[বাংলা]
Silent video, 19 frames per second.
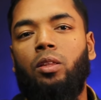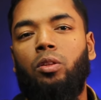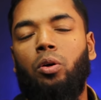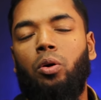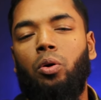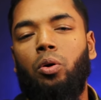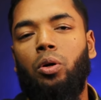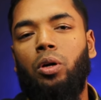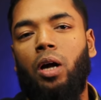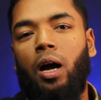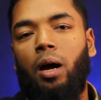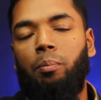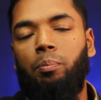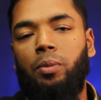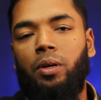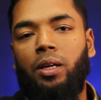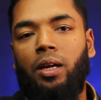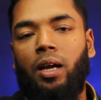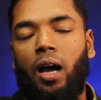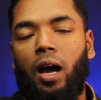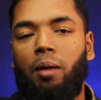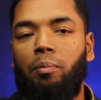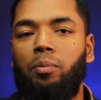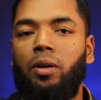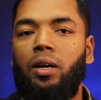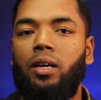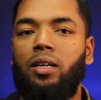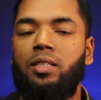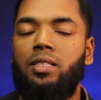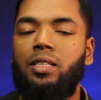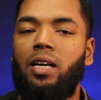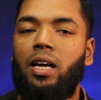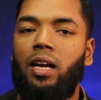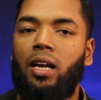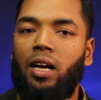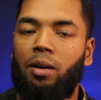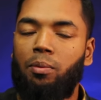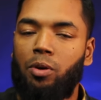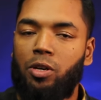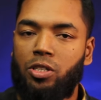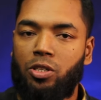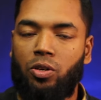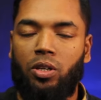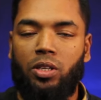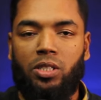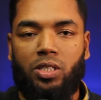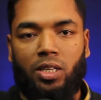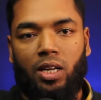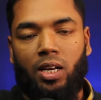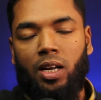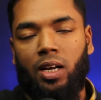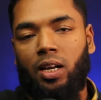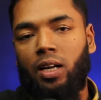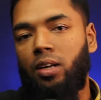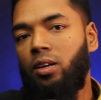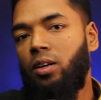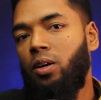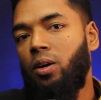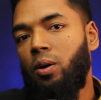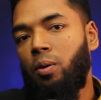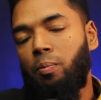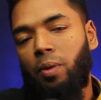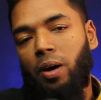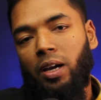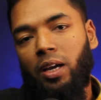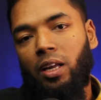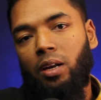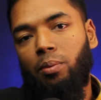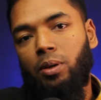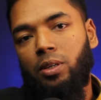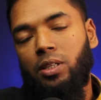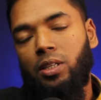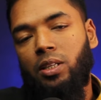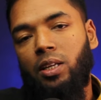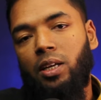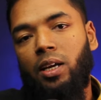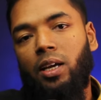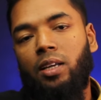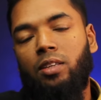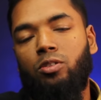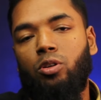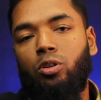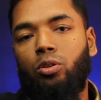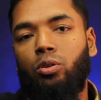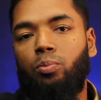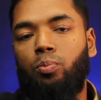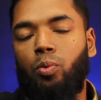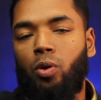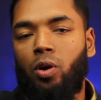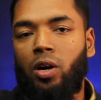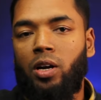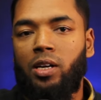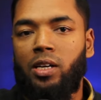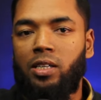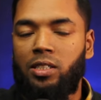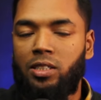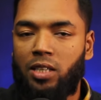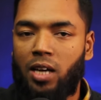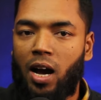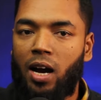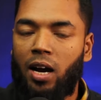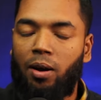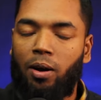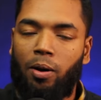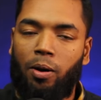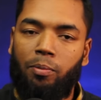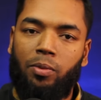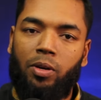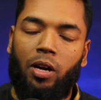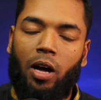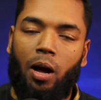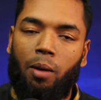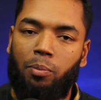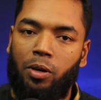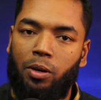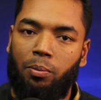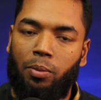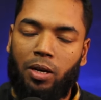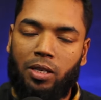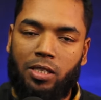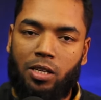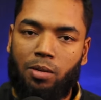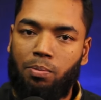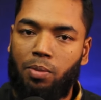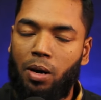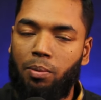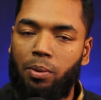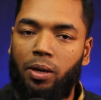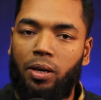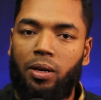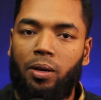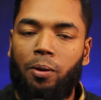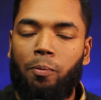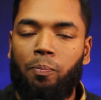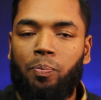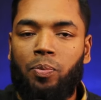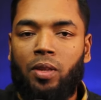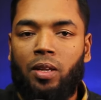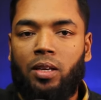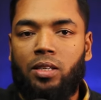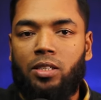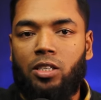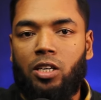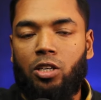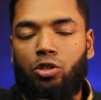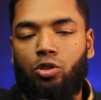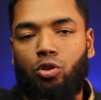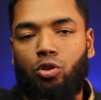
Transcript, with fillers: ধরুন আপনি আপনার যে এলাকায় বাস করেন সেই এলাকার পাইকারি বাজার থেকে যত প্রকারের শাক আপনি বাজারে পাবেন সেই